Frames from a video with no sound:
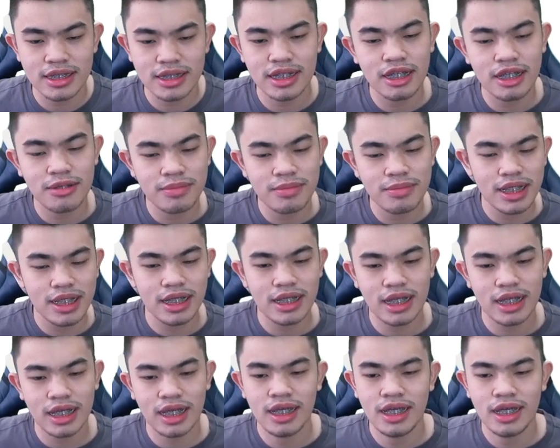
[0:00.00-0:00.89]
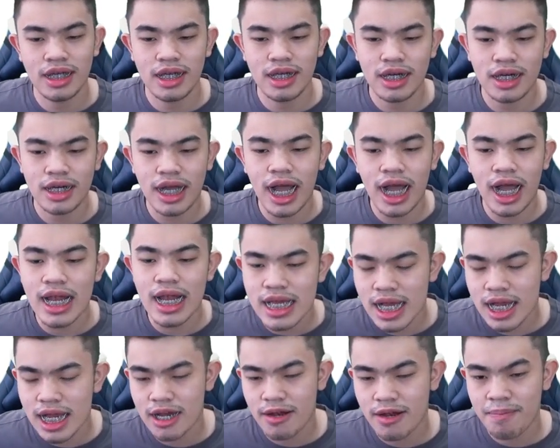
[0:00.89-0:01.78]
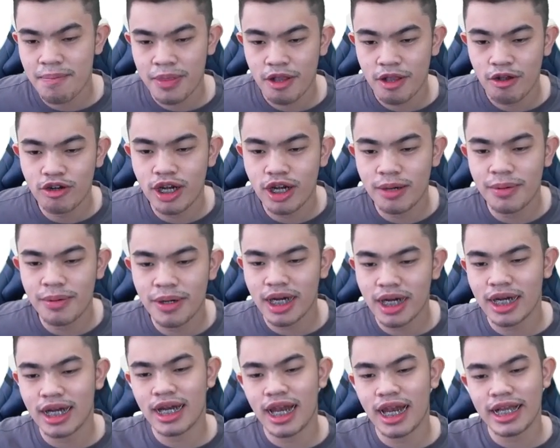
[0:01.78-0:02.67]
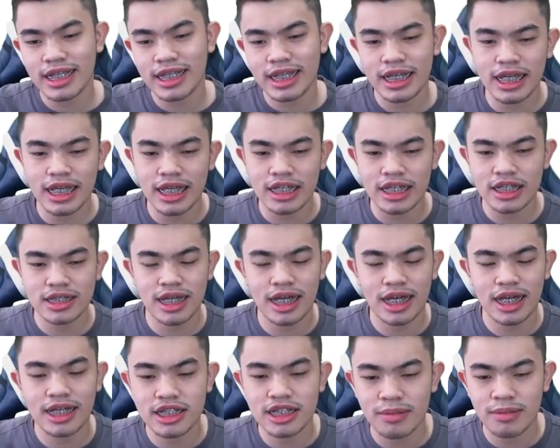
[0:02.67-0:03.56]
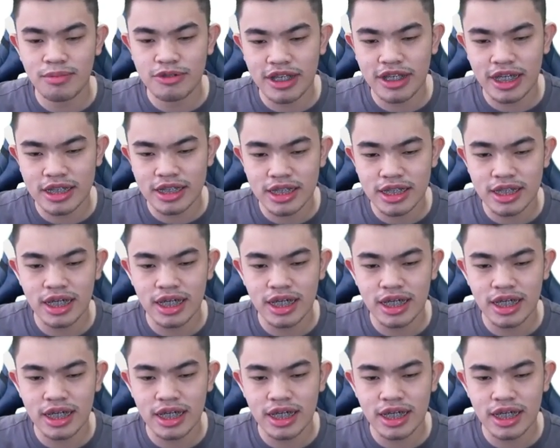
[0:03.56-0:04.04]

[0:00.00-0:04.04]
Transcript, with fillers: Jadi misalnya eh, kalian udah benerin like-nya nih setelah disabotase.